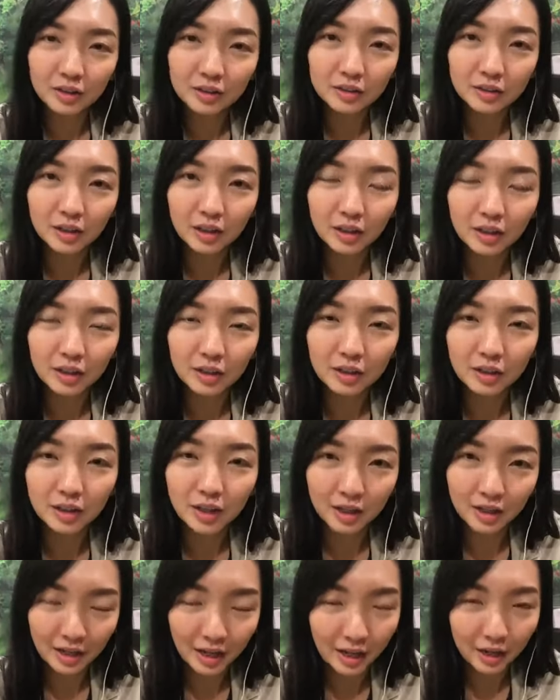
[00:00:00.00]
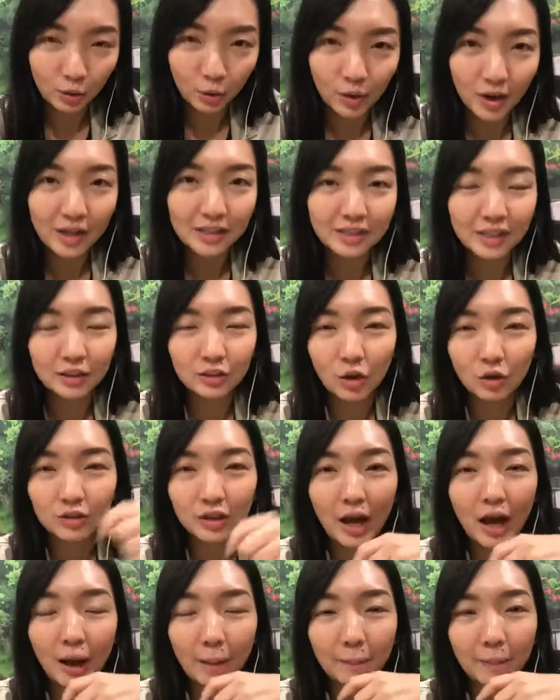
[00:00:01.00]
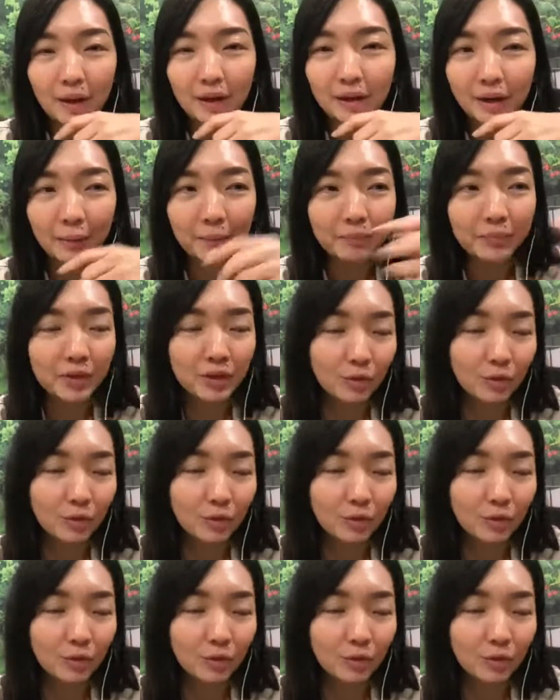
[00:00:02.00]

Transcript: 呃，可以来过来见 Doctor 阿曼啦，